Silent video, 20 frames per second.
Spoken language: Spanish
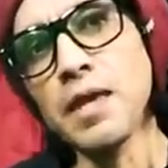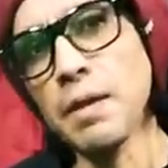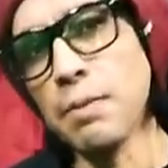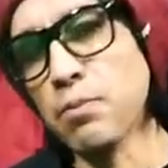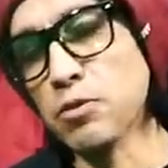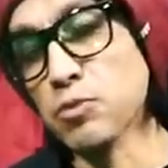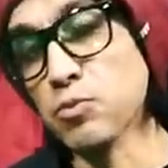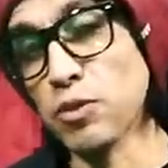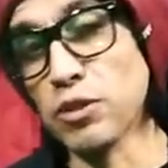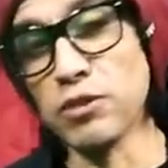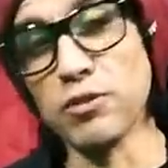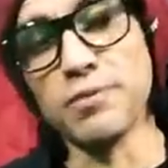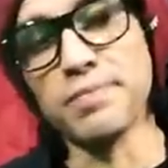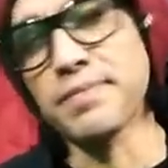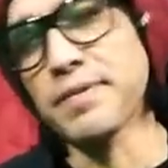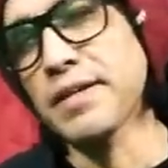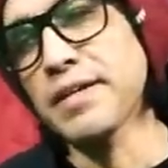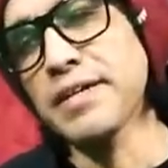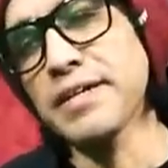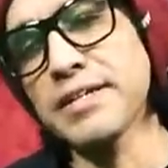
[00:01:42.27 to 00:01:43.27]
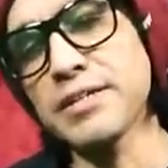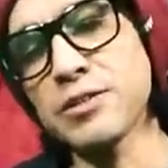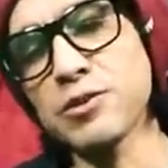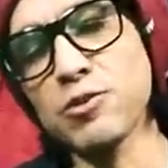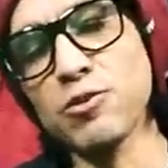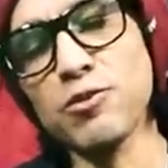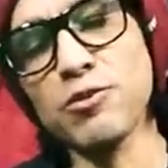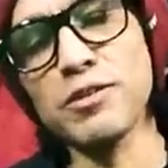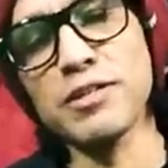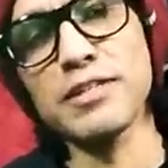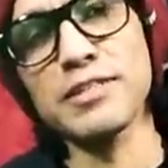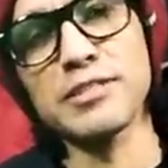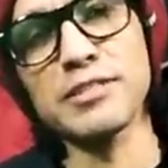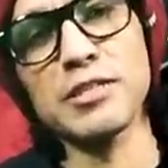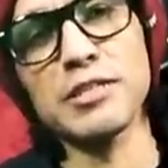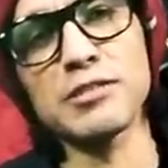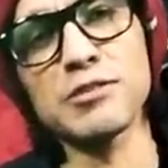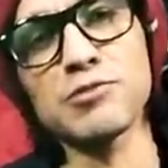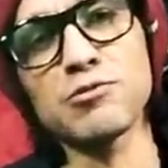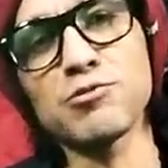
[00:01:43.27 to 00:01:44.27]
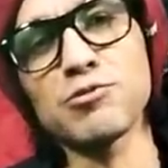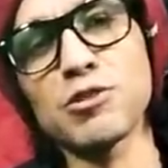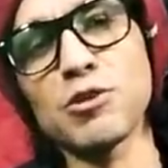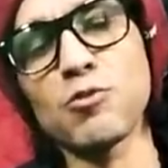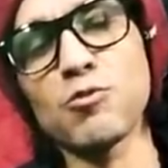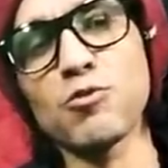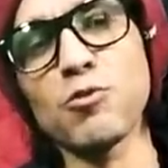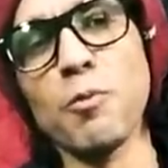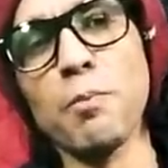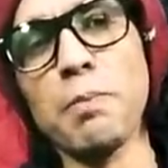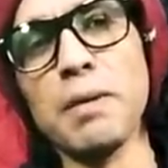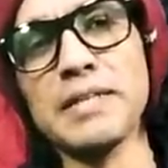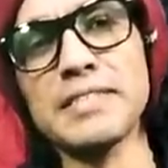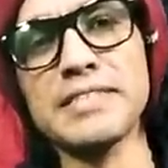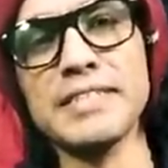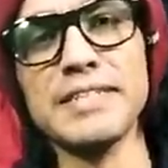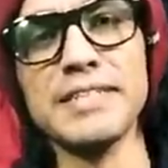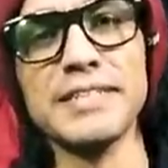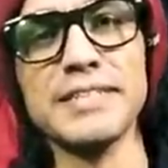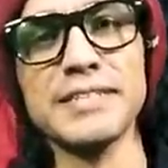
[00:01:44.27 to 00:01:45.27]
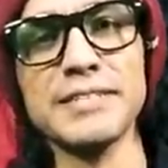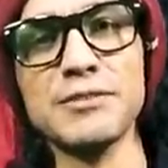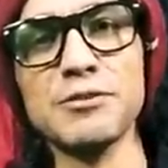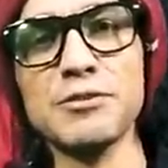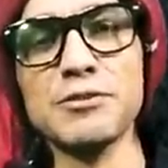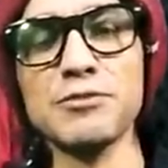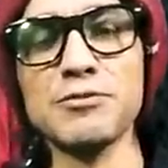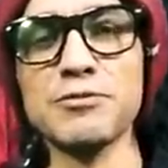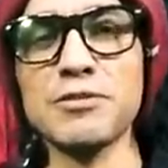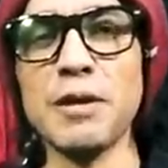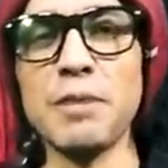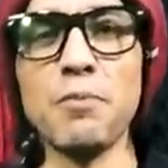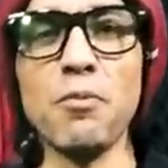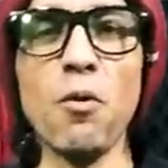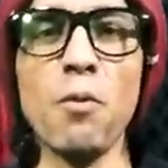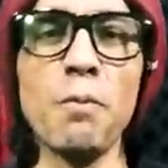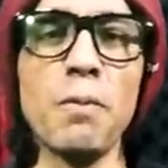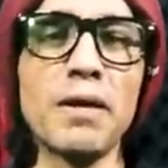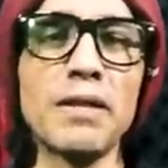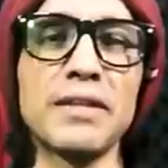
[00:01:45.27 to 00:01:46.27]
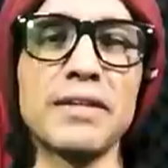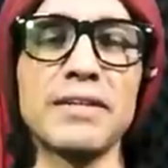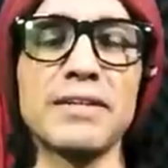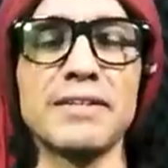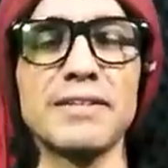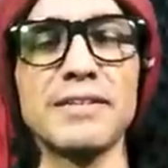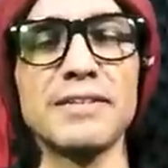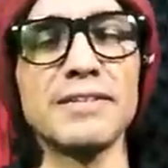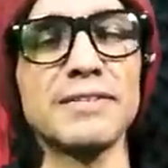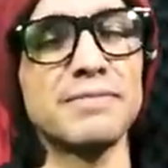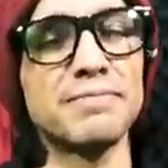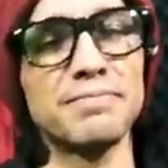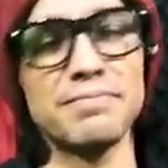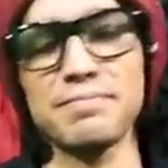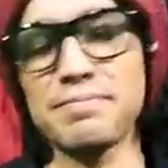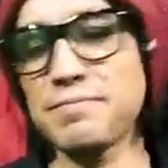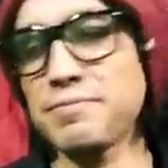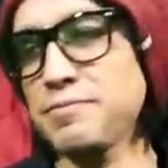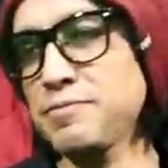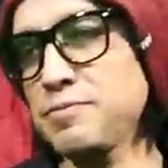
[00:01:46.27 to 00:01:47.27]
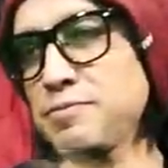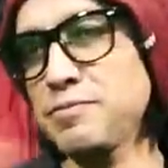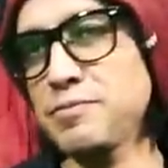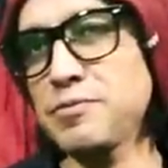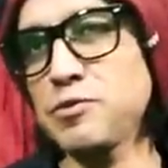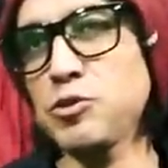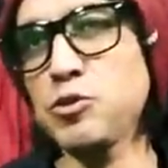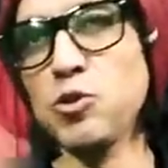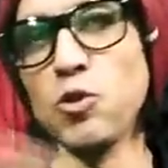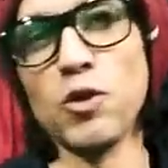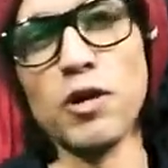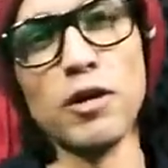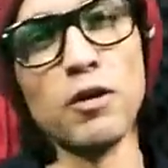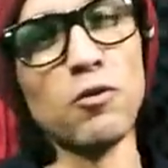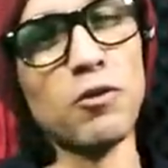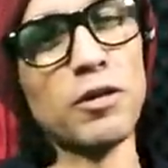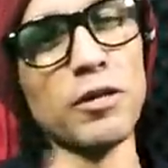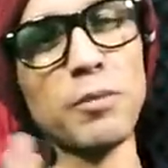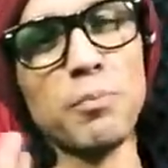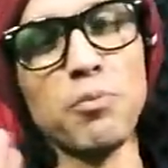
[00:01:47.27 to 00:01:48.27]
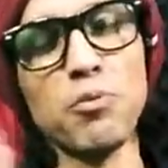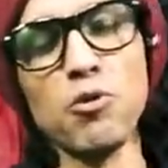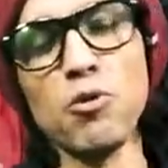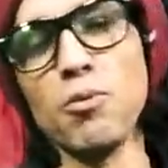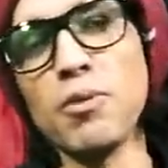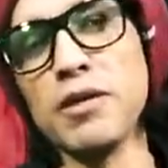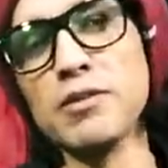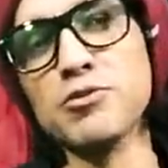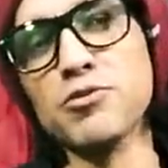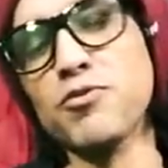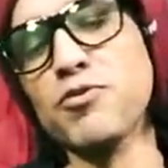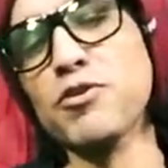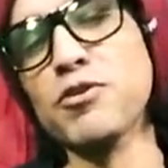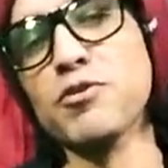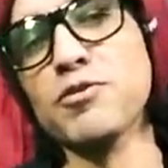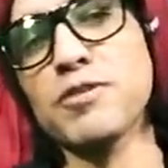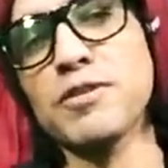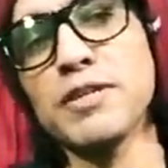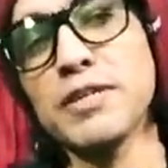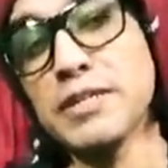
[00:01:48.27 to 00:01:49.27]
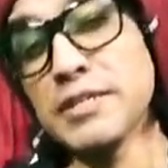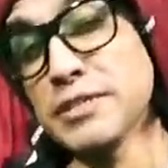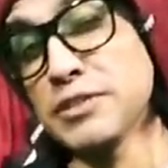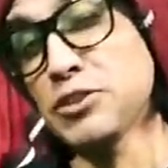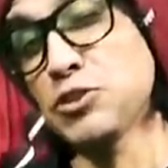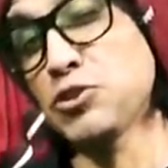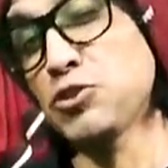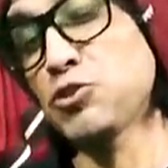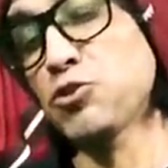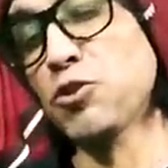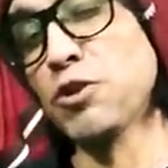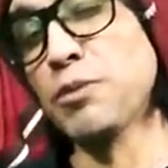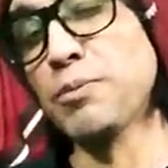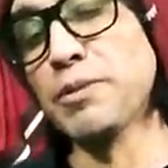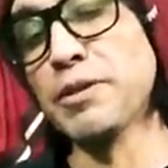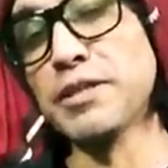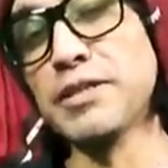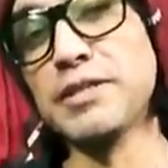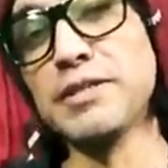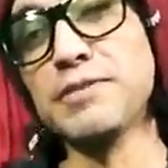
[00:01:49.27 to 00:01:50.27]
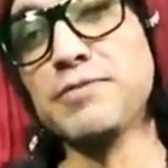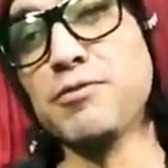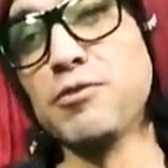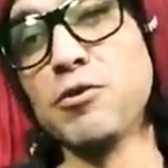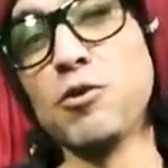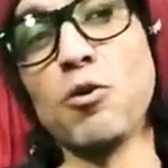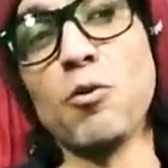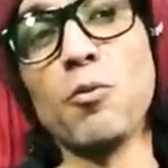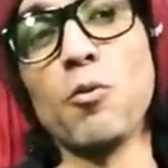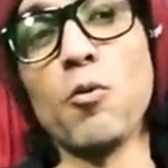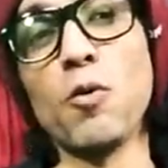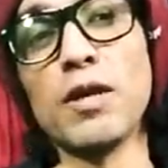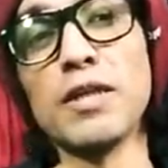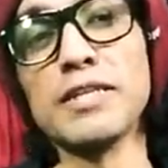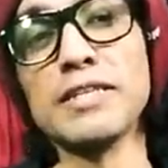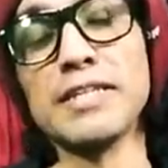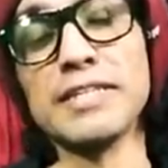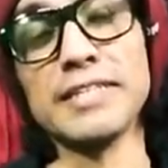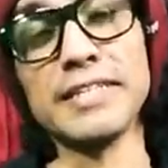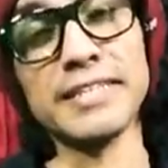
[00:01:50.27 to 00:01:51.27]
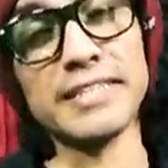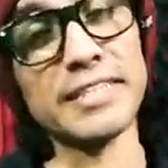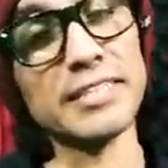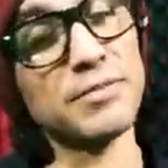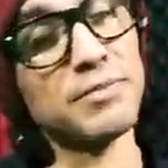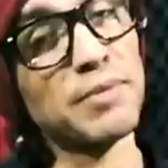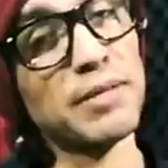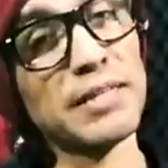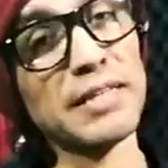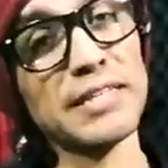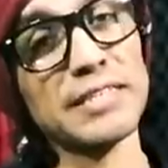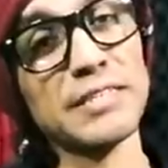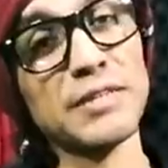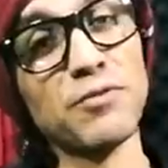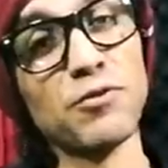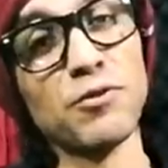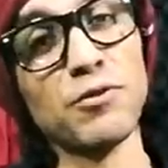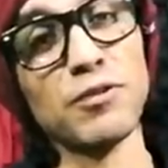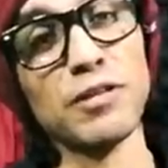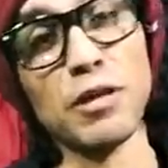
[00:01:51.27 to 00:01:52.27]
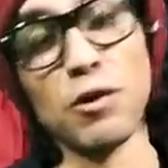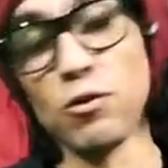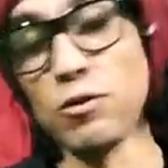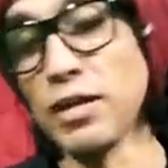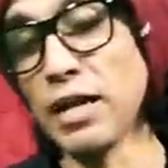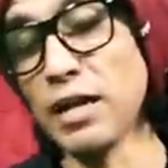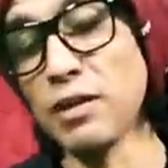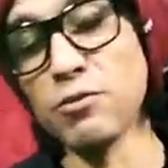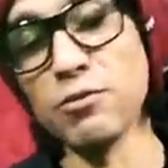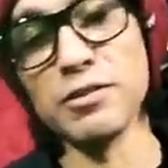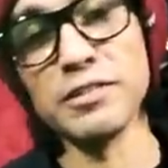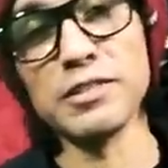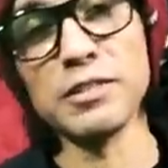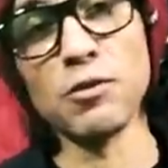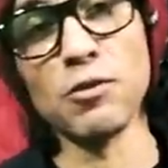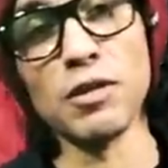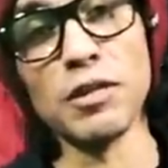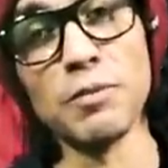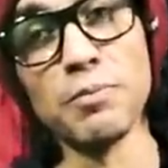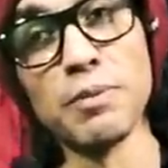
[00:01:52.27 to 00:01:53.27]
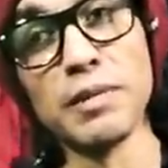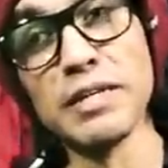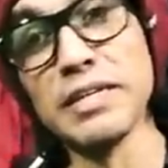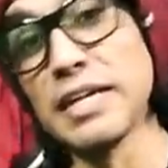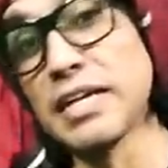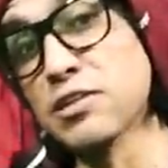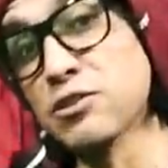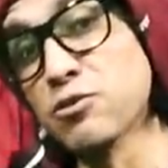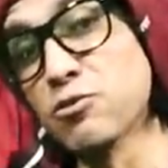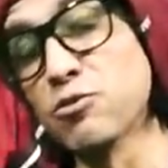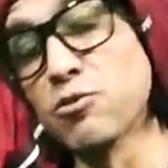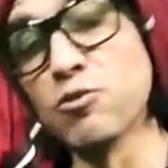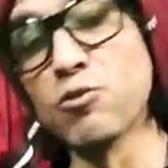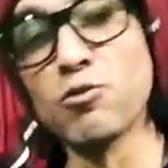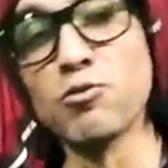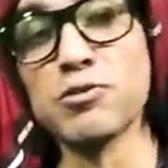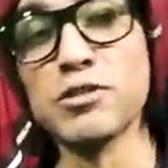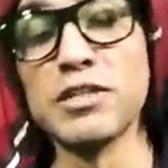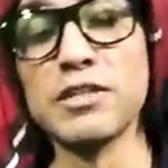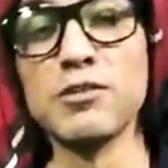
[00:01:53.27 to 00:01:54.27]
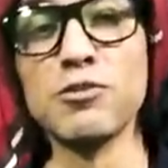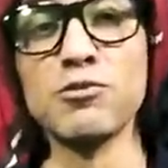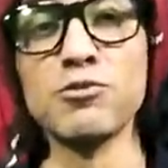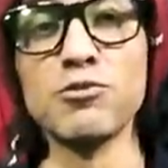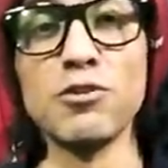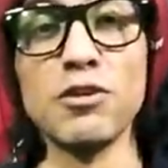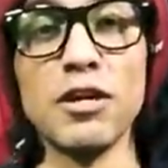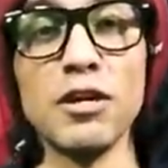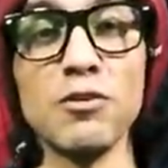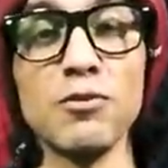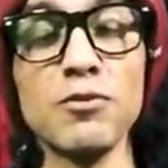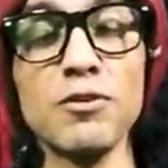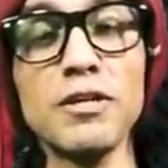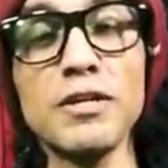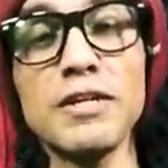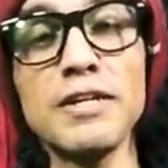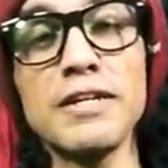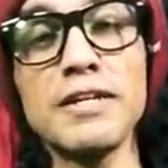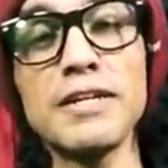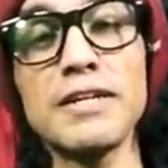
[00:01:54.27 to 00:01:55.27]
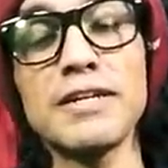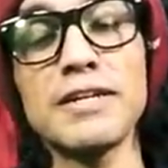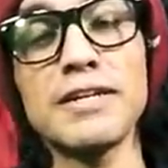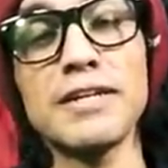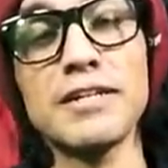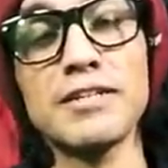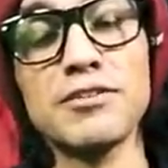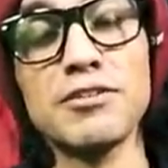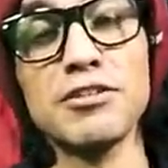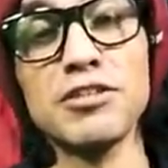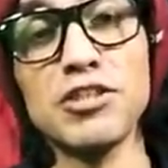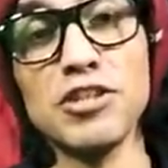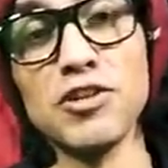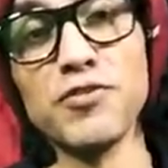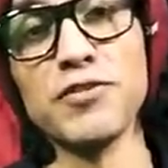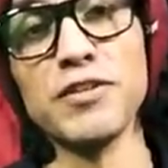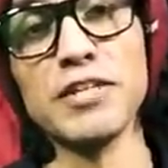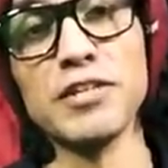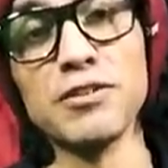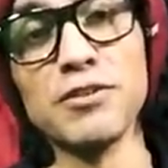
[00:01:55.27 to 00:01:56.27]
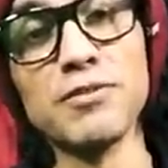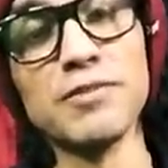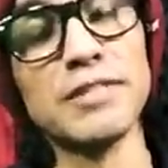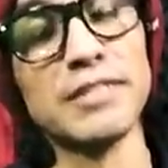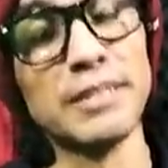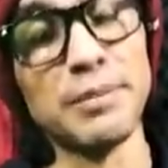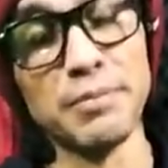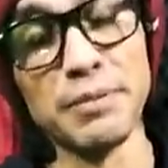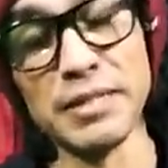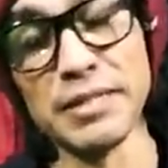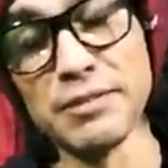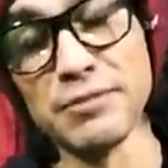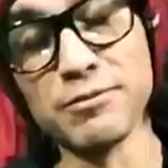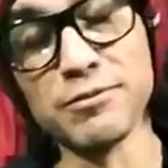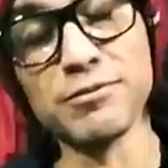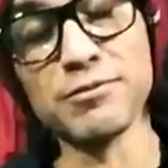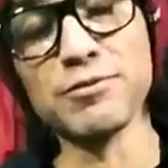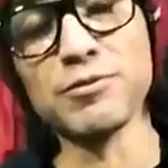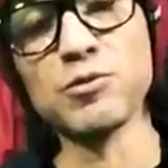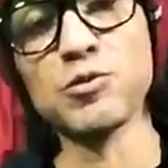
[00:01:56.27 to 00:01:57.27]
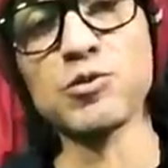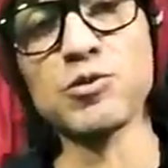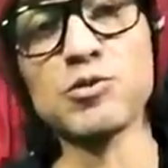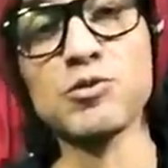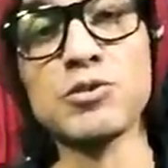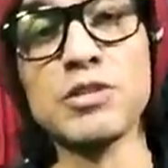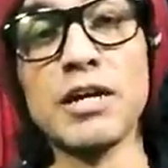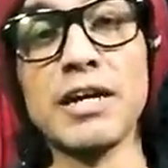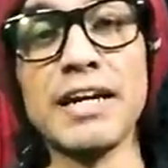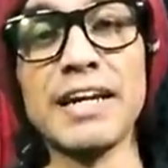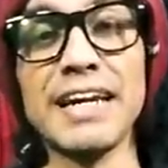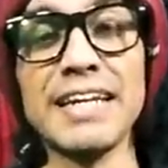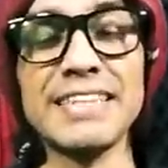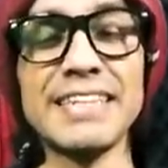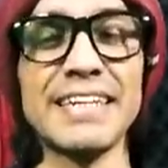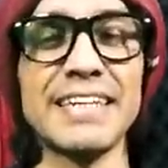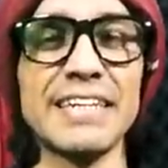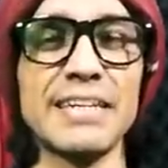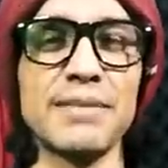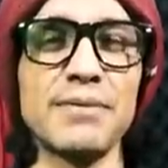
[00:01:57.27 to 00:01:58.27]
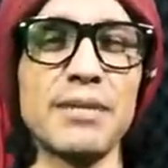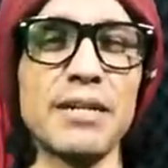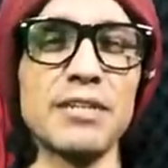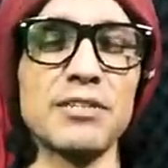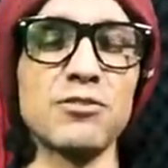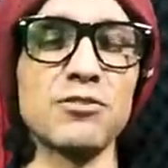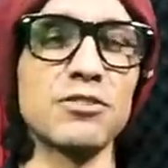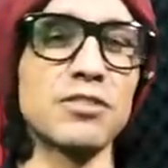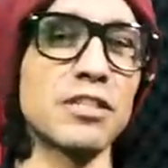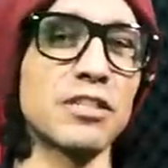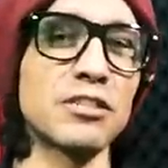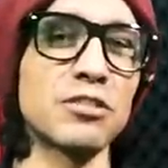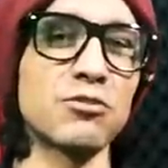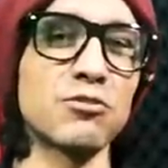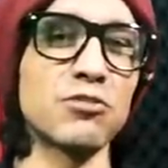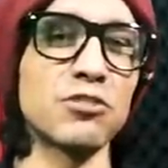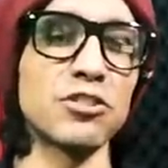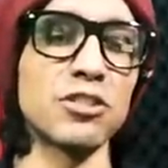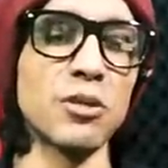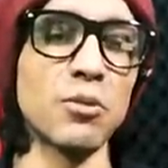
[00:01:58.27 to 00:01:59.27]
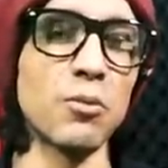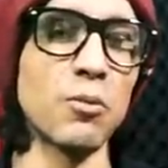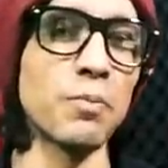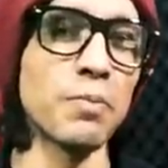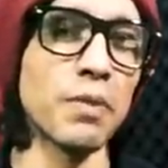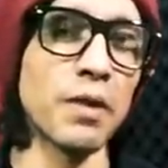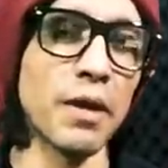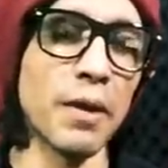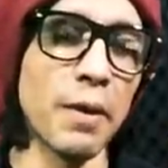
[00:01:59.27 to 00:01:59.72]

Y pues bueno, no, ese es su segundo pase, eso es una bomba de yo creo que de puro brazo fueron, yo le medí, fueron como 40 yardas más las que fueron diagonal, ¿no? En esta jugada de play action lo cruza del otro lado eh, a Trent Sherfield, ¿no? Que también una grata revelación está haciendo este chavo.